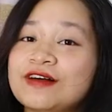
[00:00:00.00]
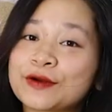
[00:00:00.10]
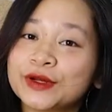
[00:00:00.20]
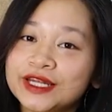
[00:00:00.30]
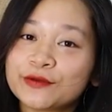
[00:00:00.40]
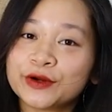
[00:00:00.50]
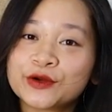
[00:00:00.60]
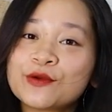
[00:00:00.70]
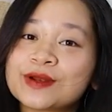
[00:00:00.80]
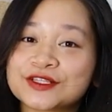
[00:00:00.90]
Và nguyên liệu cuối
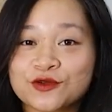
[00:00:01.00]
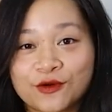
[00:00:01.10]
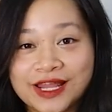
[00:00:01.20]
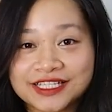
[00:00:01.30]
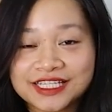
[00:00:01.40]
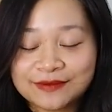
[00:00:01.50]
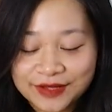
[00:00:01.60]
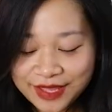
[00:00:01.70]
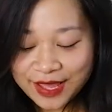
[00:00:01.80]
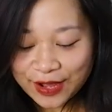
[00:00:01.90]
cùng là sô-cô-la chip.
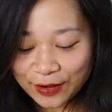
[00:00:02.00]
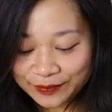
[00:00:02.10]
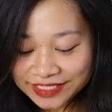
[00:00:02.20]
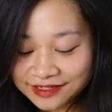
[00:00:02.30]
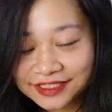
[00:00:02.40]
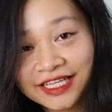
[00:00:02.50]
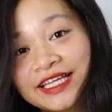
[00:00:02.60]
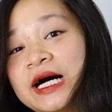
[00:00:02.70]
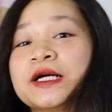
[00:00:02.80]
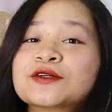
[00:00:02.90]
Còn bây giờ
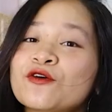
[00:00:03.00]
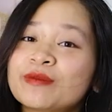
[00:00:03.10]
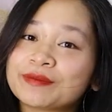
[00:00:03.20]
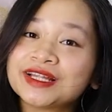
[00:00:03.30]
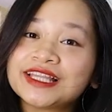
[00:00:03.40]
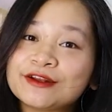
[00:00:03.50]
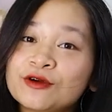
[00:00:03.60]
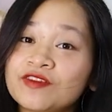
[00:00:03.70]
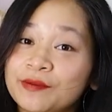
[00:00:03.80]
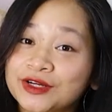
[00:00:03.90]
thì cùng mình bắt tay
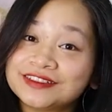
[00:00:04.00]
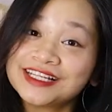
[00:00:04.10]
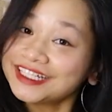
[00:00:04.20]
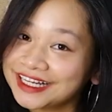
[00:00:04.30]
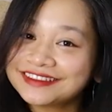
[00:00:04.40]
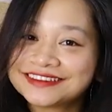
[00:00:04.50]
luôn vào món thứ nhất nhé.